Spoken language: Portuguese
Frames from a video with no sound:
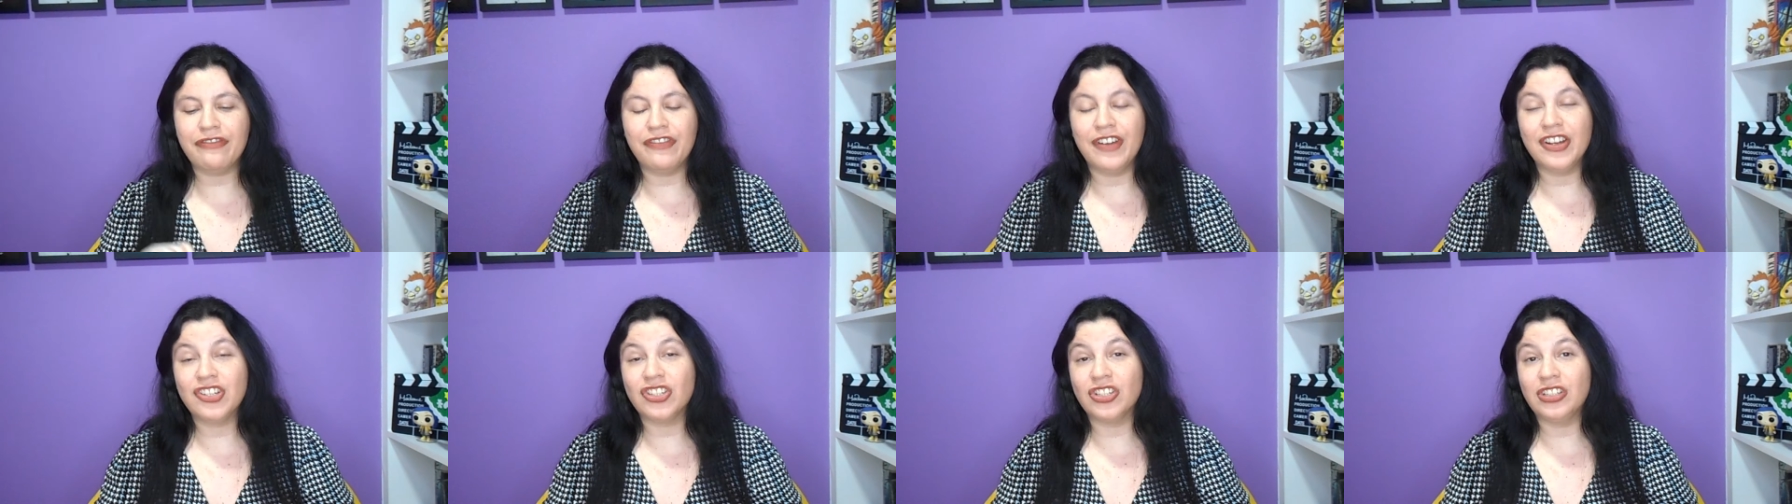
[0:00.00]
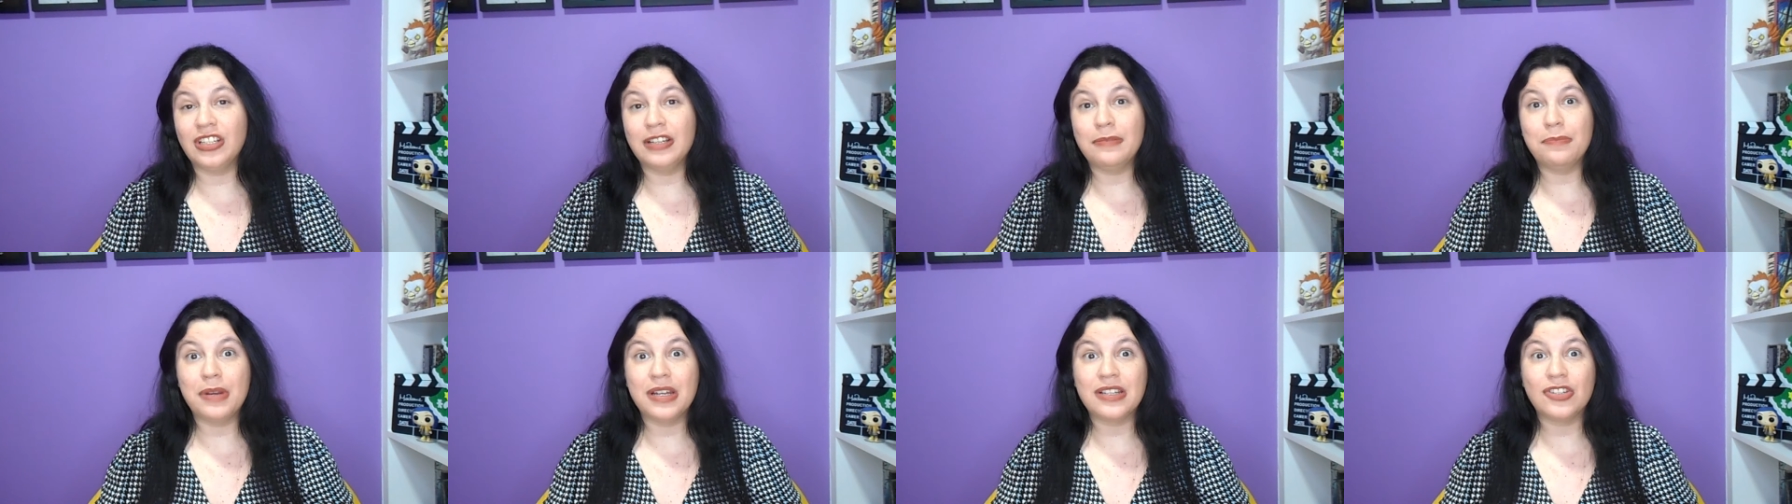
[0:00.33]
à festa
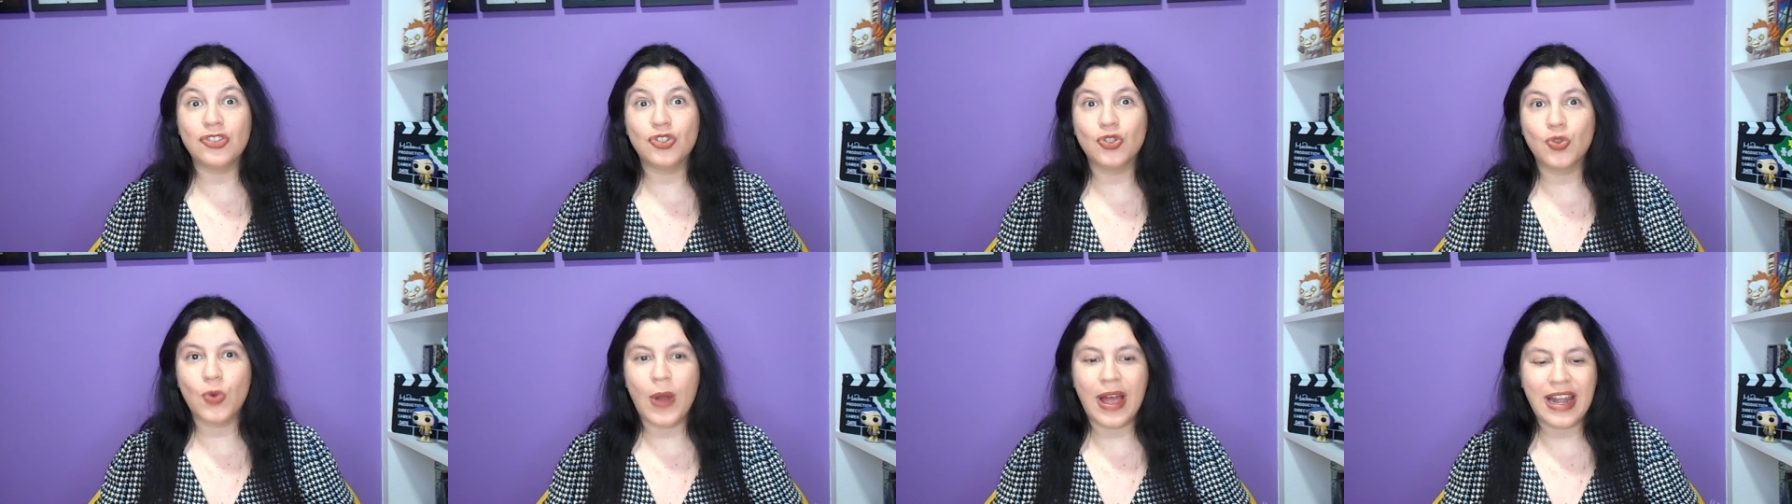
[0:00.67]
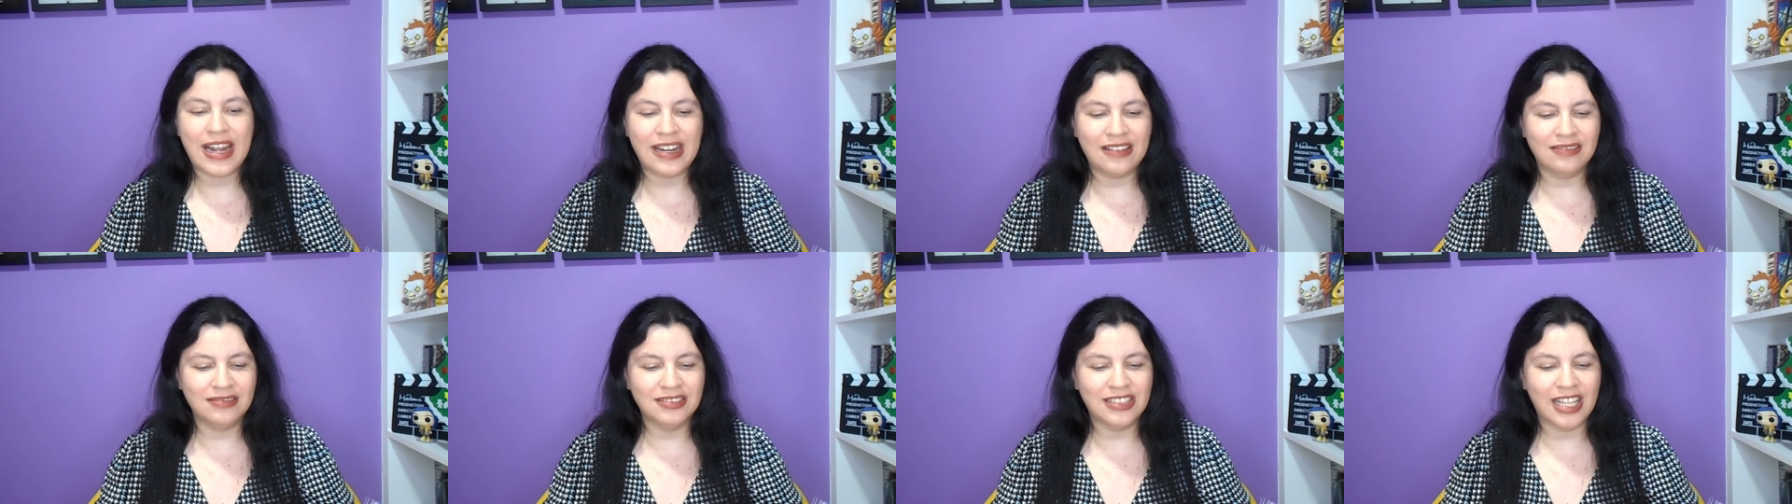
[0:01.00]
da empresa de
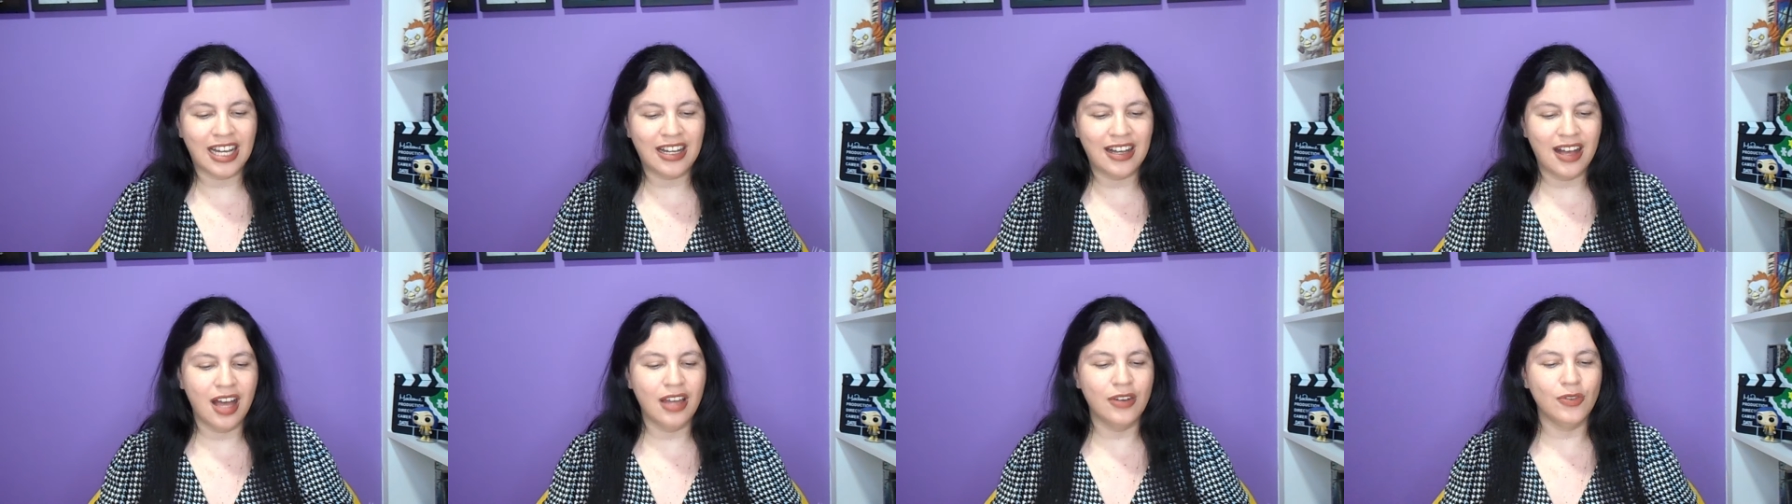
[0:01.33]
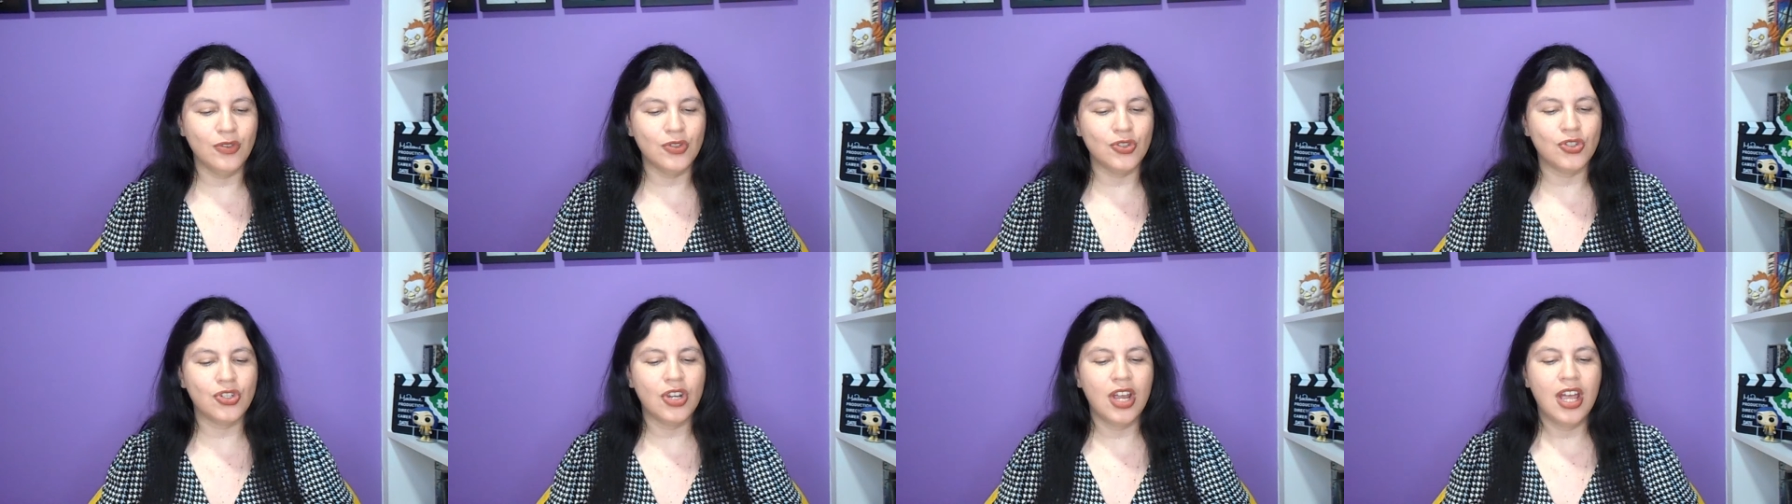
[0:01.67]
40
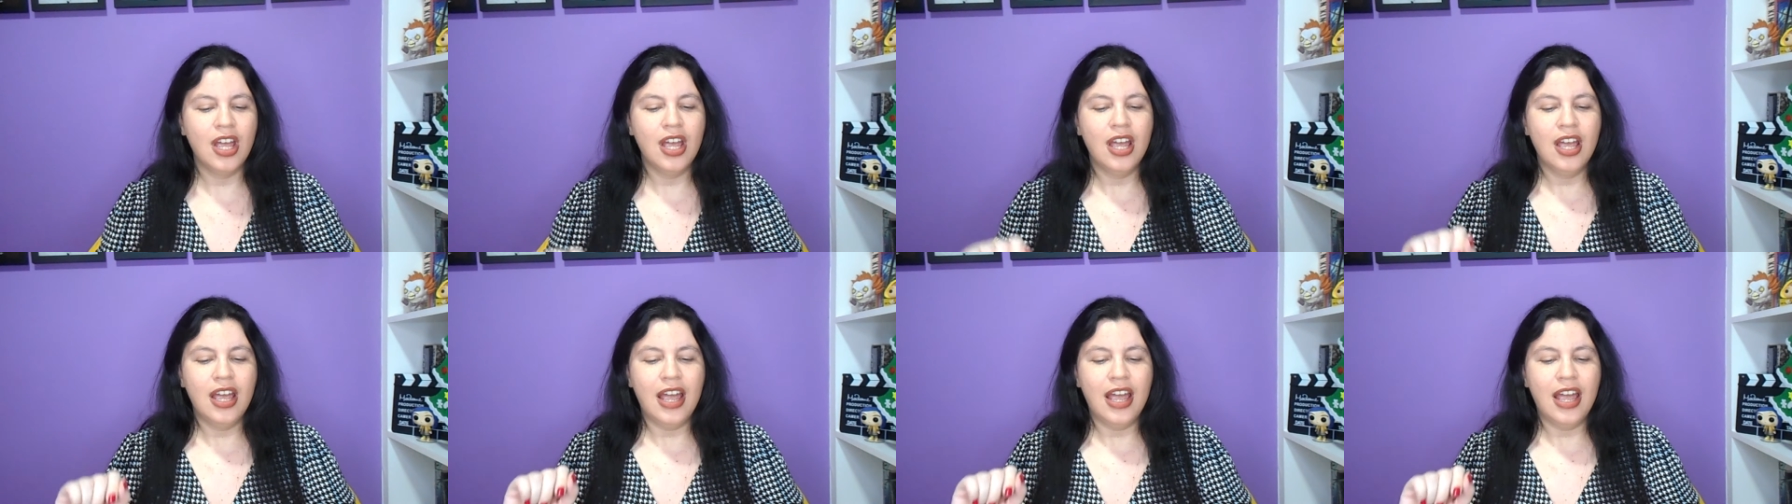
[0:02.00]
anos.